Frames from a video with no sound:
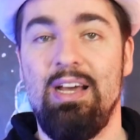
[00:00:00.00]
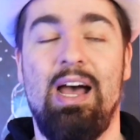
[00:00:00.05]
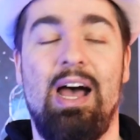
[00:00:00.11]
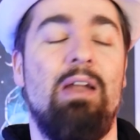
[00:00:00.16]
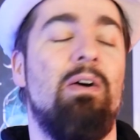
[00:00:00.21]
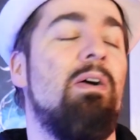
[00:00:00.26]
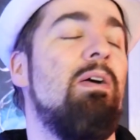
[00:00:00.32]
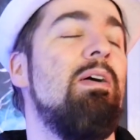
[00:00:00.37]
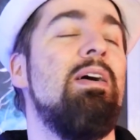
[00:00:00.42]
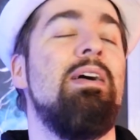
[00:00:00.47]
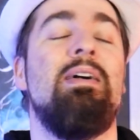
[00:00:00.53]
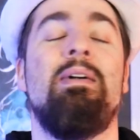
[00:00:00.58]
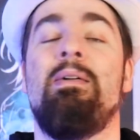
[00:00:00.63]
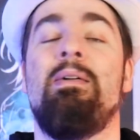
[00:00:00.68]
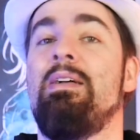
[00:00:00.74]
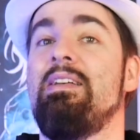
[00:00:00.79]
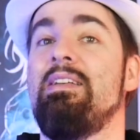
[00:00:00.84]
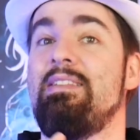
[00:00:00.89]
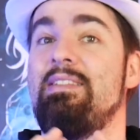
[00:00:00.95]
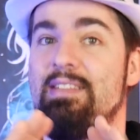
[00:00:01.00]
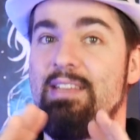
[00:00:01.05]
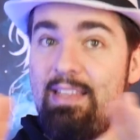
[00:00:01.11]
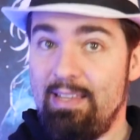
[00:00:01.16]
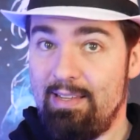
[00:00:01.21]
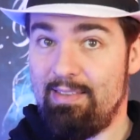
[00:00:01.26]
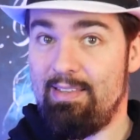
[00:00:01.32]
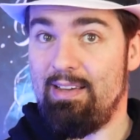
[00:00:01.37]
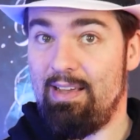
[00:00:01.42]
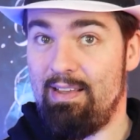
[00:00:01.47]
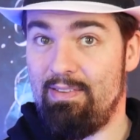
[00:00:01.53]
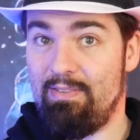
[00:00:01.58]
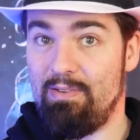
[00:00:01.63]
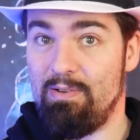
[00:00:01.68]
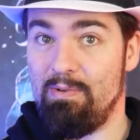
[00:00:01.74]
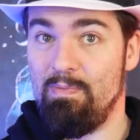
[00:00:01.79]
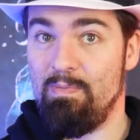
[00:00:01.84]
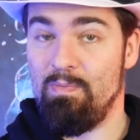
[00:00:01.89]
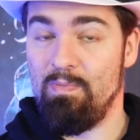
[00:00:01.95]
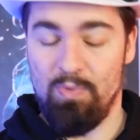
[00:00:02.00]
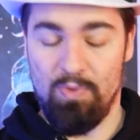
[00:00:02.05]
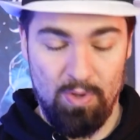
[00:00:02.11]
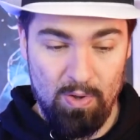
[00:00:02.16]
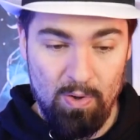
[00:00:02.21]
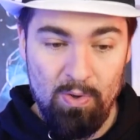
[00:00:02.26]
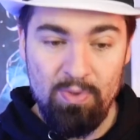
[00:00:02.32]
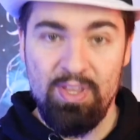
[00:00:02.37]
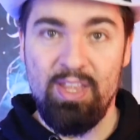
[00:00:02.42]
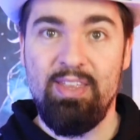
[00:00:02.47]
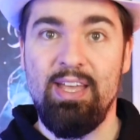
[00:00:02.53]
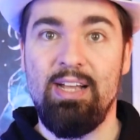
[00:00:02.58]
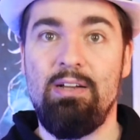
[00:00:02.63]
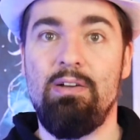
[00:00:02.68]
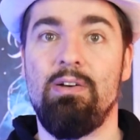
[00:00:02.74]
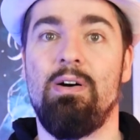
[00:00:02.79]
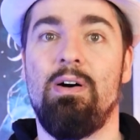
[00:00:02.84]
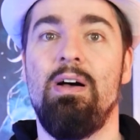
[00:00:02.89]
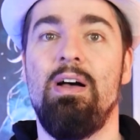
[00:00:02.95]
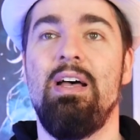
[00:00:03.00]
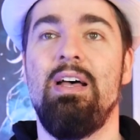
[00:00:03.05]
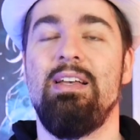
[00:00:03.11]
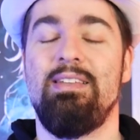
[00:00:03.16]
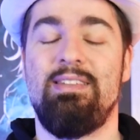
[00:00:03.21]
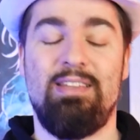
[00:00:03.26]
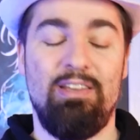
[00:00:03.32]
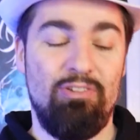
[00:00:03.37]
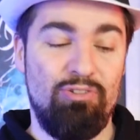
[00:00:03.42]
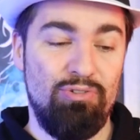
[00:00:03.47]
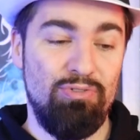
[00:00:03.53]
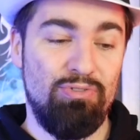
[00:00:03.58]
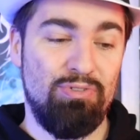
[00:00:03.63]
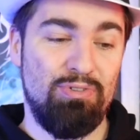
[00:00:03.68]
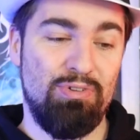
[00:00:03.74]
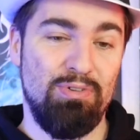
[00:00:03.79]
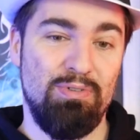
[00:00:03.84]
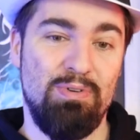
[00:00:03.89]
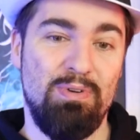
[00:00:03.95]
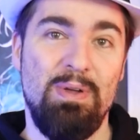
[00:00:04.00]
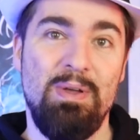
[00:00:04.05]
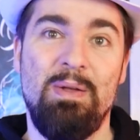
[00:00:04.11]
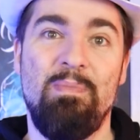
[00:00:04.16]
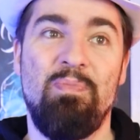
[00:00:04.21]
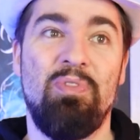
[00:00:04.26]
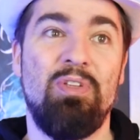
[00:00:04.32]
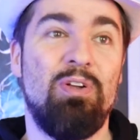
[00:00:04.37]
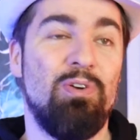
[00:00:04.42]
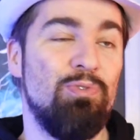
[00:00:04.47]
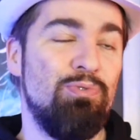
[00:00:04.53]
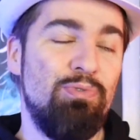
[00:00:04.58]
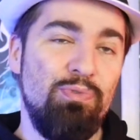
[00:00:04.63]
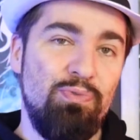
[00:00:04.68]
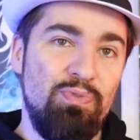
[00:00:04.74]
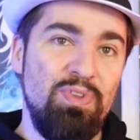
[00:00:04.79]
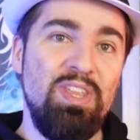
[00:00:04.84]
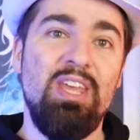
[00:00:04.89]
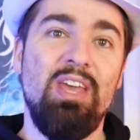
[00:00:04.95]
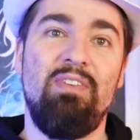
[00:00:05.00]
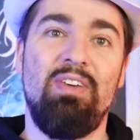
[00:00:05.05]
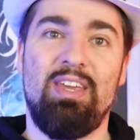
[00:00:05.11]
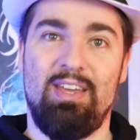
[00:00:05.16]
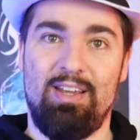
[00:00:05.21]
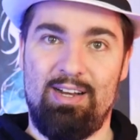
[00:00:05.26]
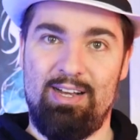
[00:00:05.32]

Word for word: Alors, c'est intéressant, on est d'accord, c'est juste que quand tu finis avec un